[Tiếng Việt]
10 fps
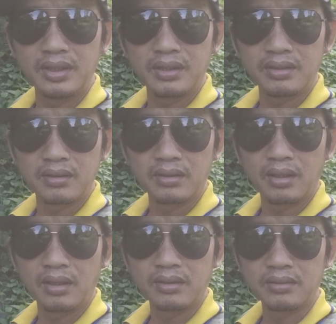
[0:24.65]
tiên
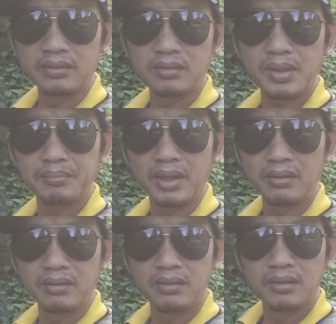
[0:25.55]
uh, chữa bách
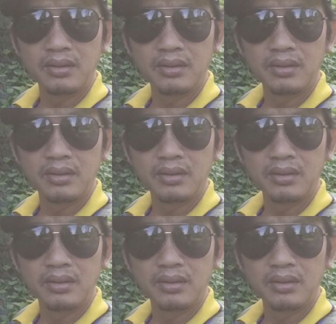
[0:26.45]
bệnh